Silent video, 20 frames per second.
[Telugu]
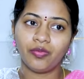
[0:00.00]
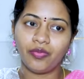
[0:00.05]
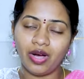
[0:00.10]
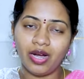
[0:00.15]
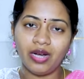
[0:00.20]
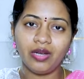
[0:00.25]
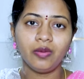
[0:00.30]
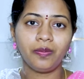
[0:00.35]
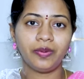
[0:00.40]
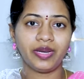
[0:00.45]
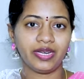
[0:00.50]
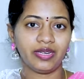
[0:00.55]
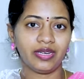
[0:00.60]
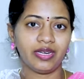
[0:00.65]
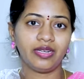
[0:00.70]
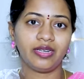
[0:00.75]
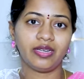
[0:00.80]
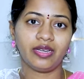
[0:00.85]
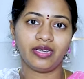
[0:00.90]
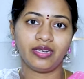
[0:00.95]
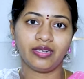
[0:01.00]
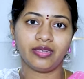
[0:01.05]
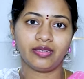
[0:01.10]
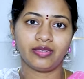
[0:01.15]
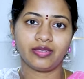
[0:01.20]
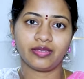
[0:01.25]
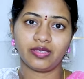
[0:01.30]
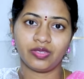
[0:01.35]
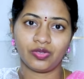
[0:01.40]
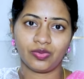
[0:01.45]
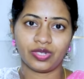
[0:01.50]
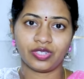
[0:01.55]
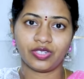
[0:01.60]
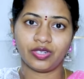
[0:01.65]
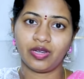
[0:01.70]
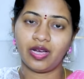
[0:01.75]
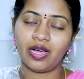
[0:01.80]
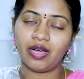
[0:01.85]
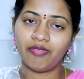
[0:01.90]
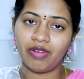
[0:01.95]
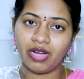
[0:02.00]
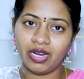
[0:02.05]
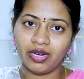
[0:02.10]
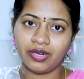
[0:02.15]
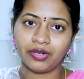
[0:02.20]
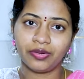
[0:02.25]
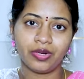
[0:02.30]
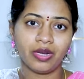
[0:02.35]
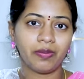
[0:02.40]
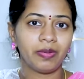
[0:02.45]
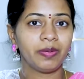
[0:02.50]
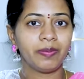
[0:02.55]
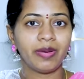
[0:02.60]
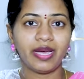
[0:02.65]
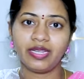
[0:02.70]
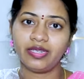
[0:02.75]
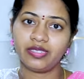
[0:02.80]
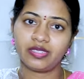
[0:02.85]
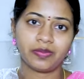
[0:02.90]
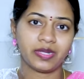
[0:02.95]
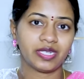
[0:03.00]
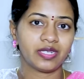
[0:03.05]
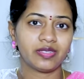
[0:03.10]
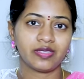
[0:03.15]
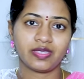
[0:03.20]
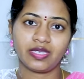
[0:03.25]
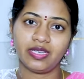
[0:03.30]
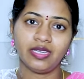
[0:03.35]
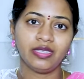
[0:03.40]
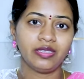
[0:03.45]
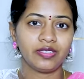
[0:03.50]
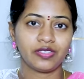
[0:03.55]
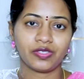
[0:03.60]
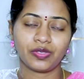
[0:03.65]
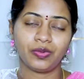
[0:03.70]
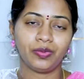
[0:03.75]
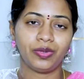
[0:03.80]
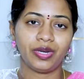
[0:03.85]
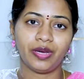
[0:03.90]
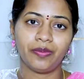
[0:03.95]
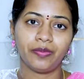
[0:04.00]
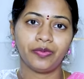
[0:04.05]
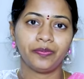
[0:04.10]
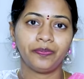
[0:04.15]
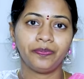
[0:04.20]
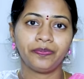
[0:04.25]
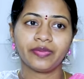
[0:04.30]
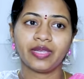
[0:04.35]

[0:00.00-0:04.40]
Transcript: వాళ్ళు ప్రెగ్నెంట్ అయిన సిచ్యువేషన్ వాళ్ళని కూడా మనం హై రిస్క్ ప్రెగ్నెన్సీగా తీసుకుంటాము